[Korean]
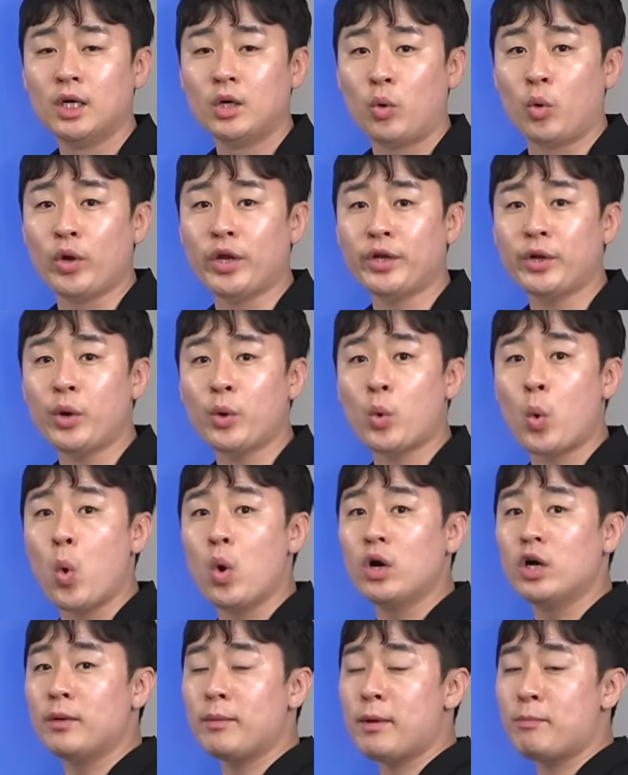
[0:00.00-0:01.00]
오히려
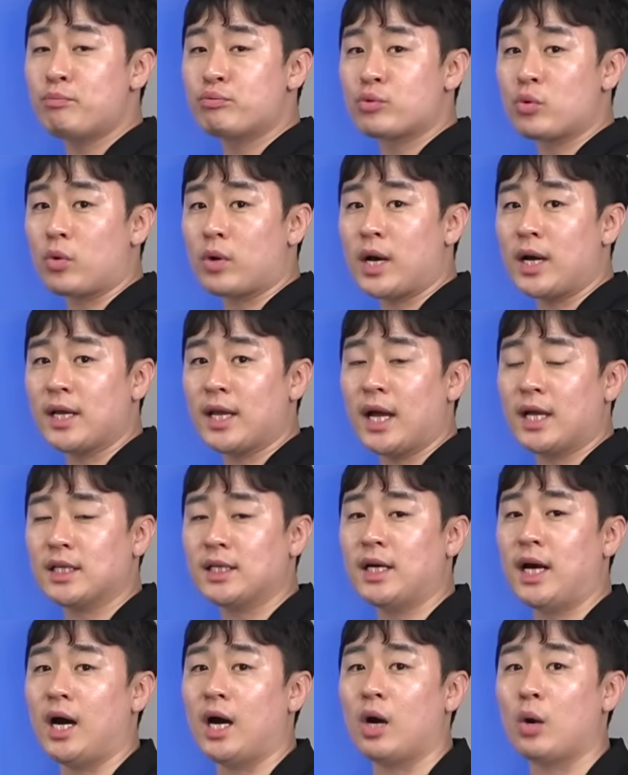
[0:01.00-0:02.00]
공급이 부족한 게
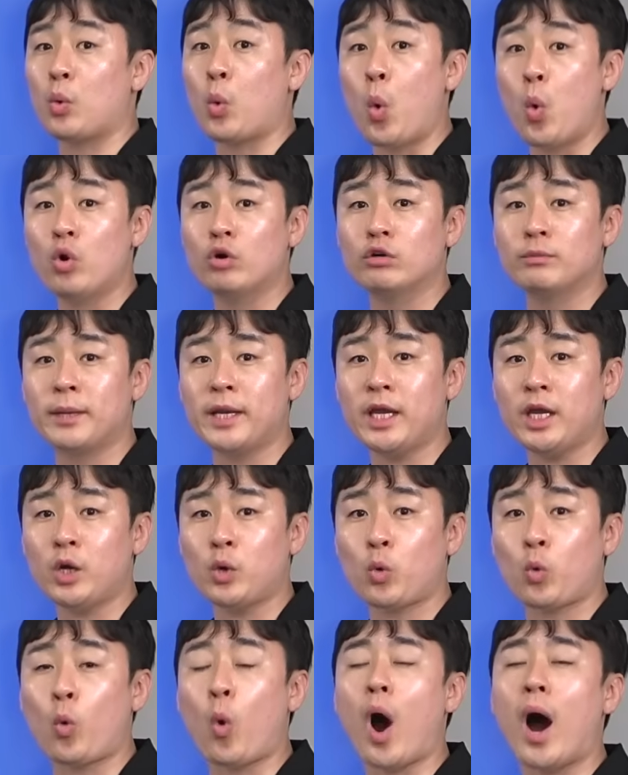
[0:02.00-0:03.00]
아니라 공급이